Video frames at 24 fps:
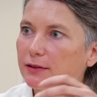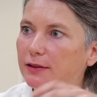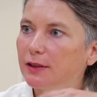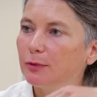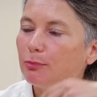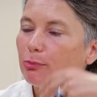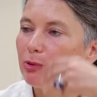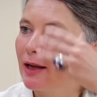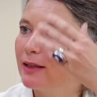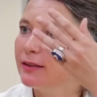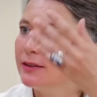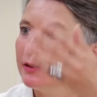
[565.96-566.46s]
qui
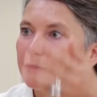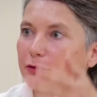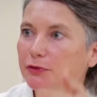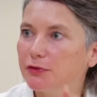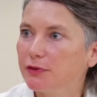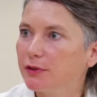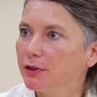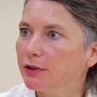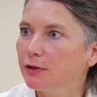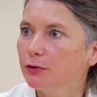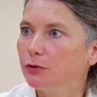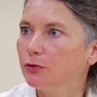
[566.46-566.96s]

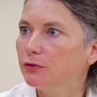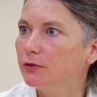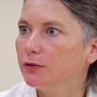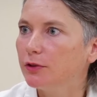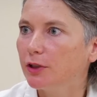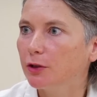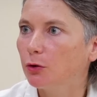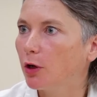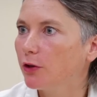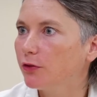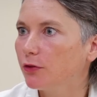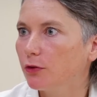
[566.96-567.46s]
planifie une
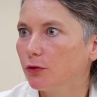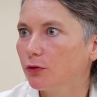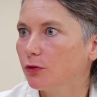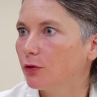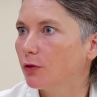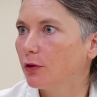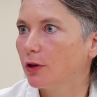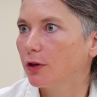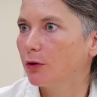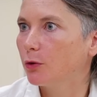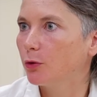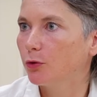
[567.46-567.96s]
Malgré
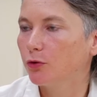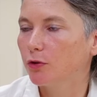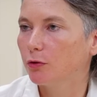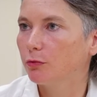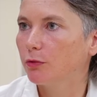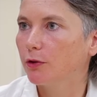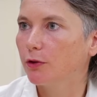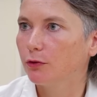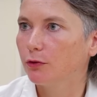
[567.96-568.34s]
aussi ce qui se passe